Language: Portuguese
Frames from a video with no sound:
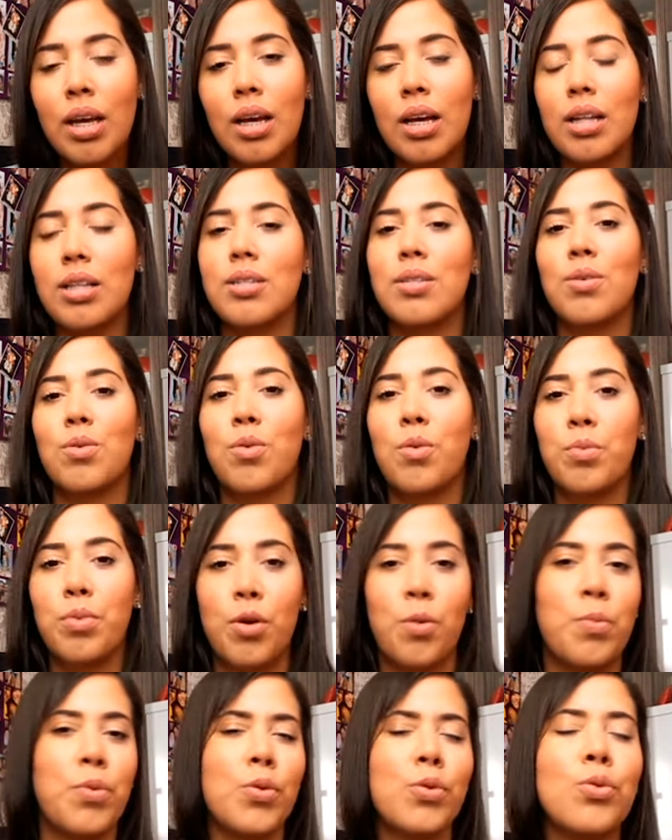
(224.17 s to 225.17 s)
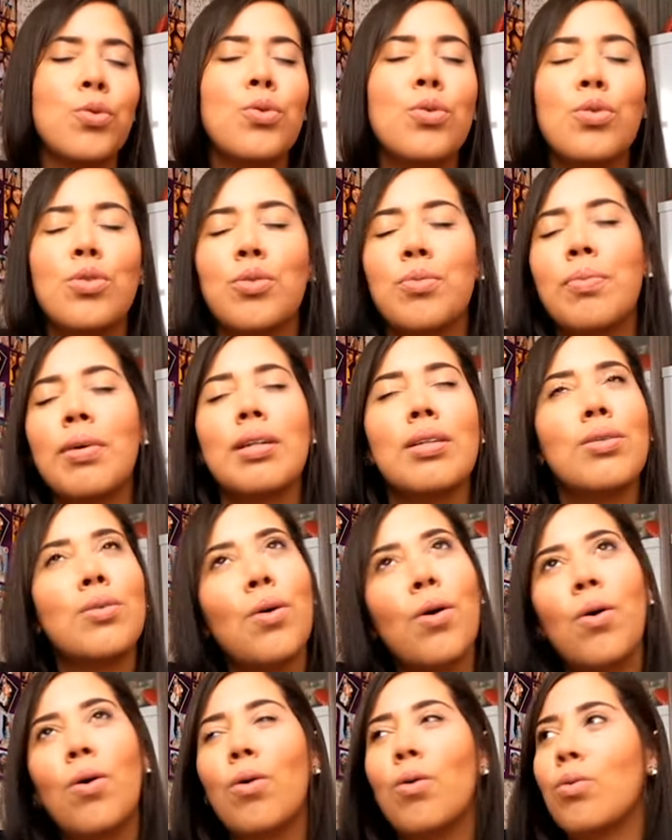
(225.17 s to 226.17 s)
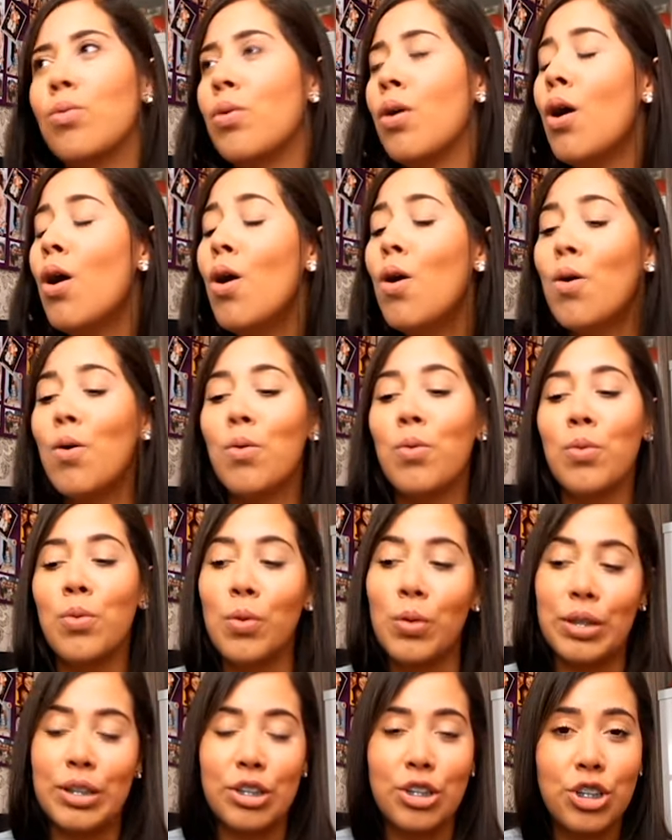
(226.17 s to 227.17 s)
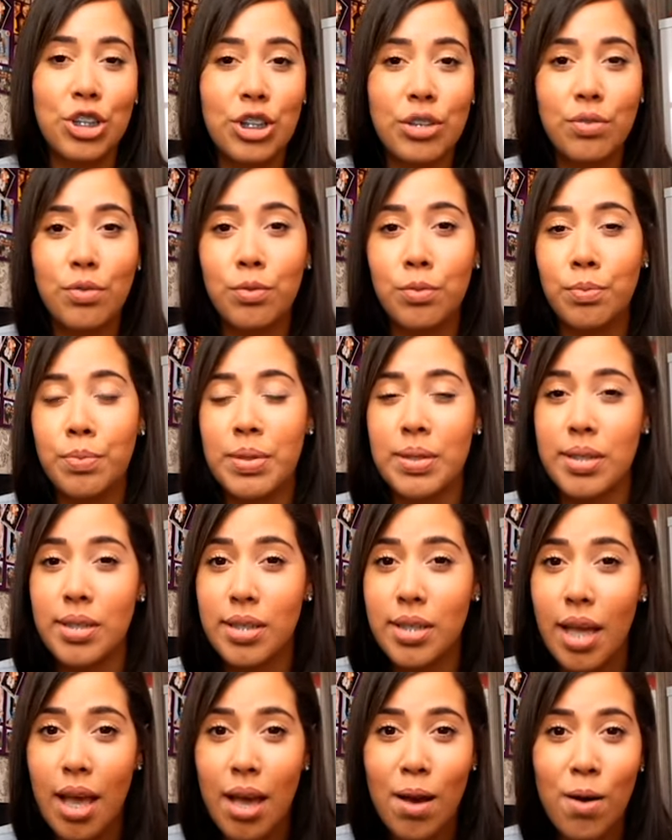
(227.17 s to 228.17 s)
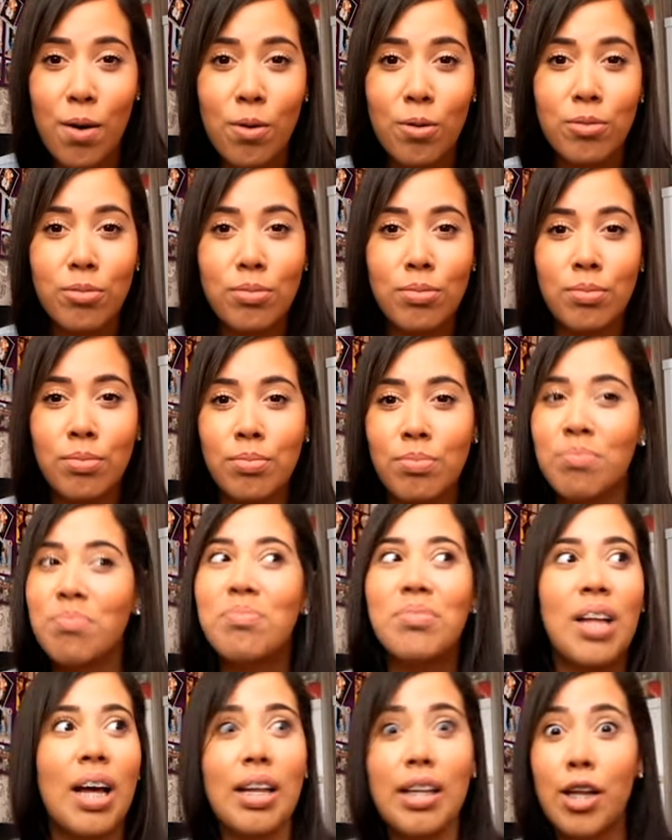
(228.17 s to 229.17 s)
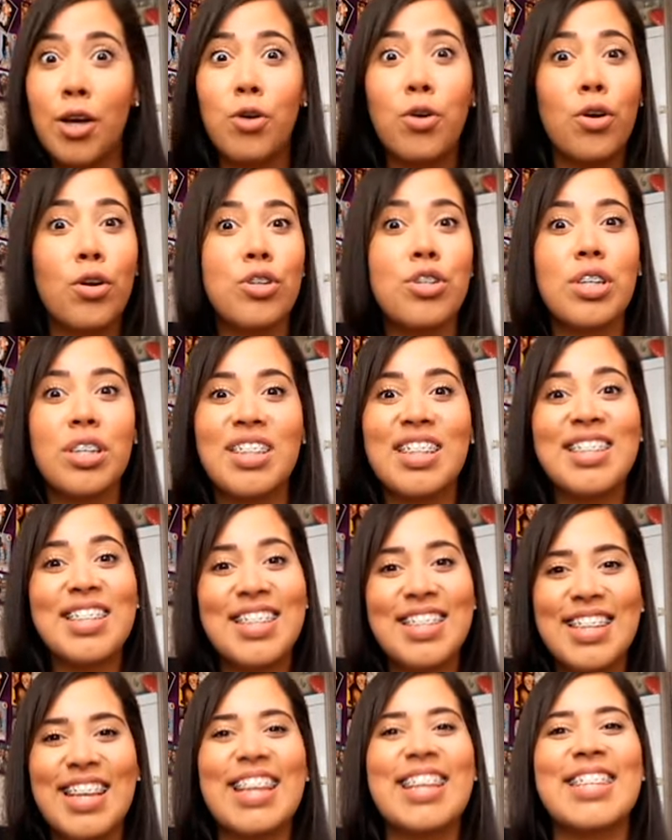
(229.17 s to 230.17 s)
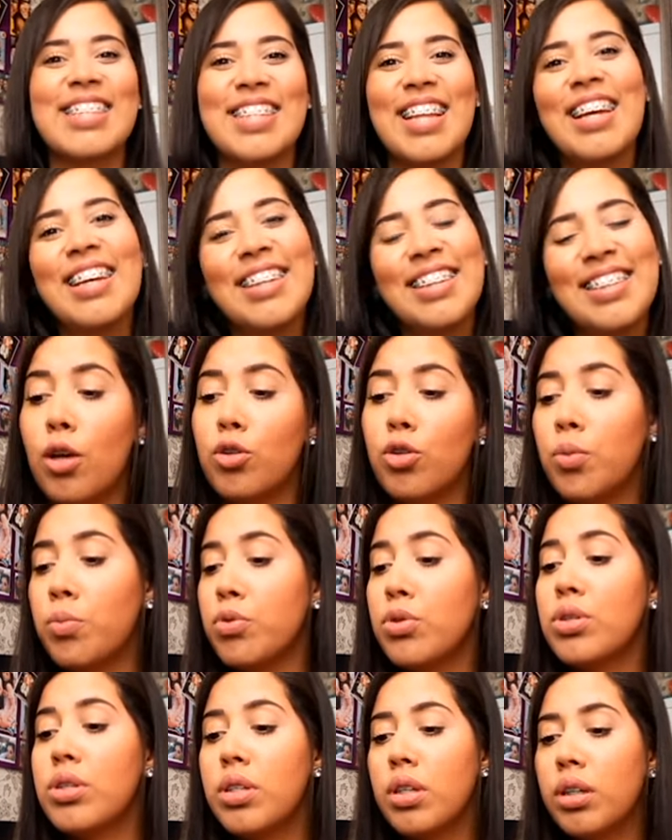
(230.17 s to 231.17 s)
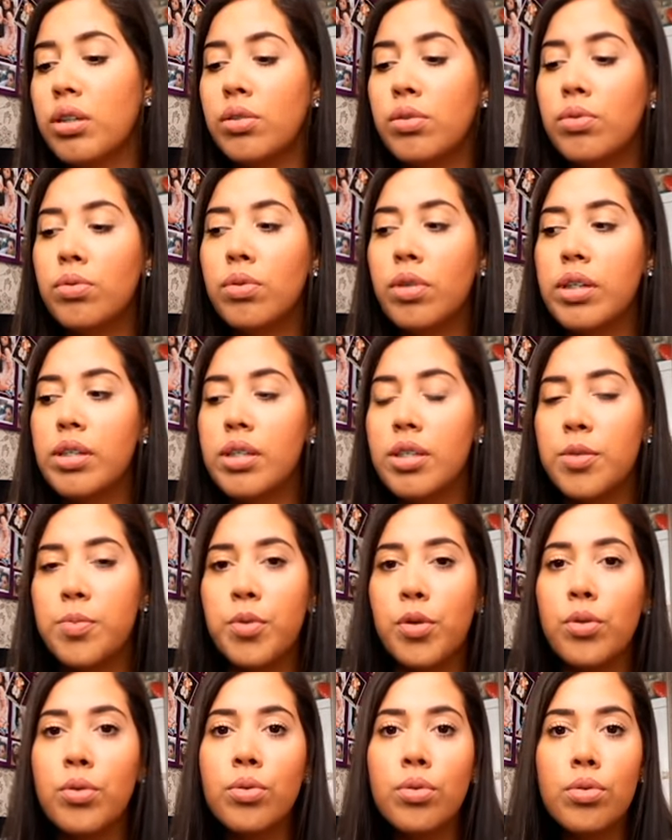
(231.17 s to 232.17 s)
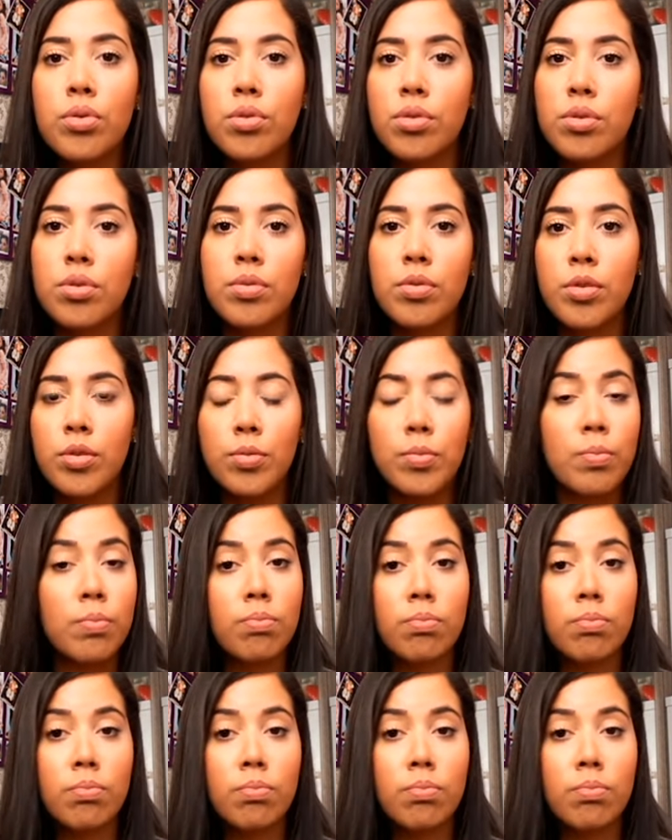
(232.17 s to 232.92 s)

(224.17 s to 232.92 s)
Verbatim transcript: Antes de eu comprar um produto, um batom, um corretivo, um pincel, a neurótica das resenhas, né? Eu tô mostrando esses produtos